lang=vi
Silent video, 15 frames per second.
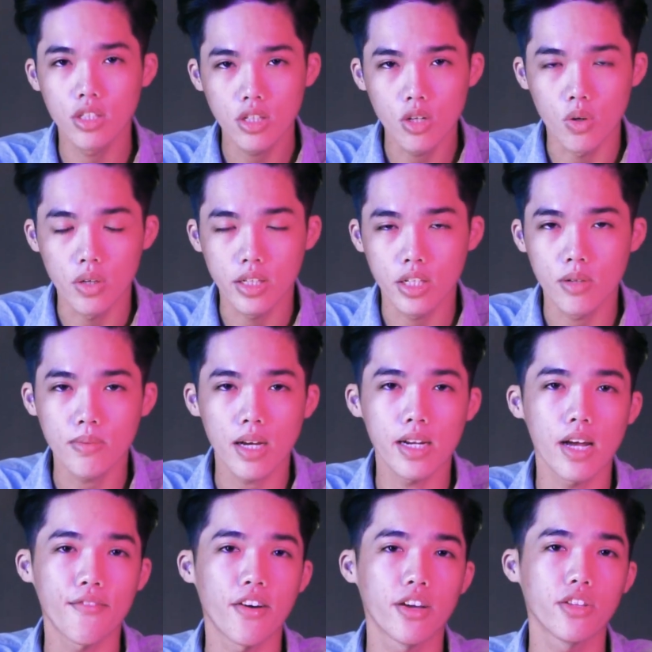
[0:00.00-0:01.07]
chưa nguội thì chúng ta
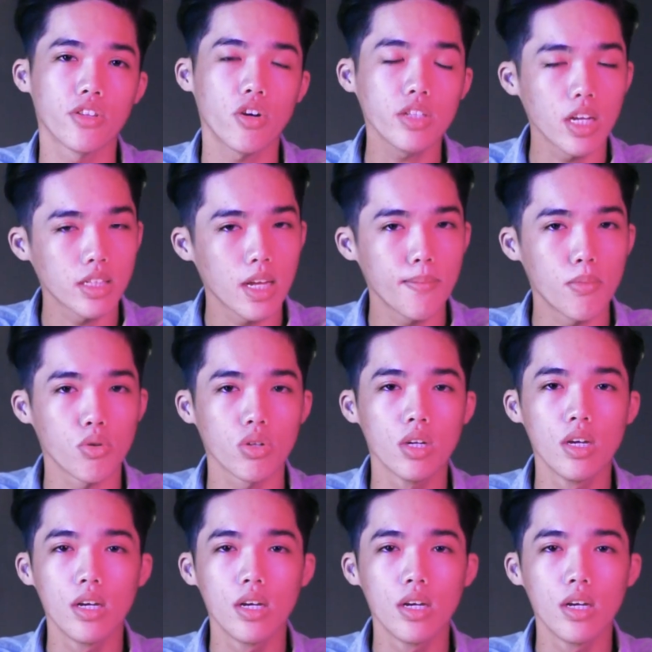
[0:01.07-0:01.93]
đã phải đón nhận thêm một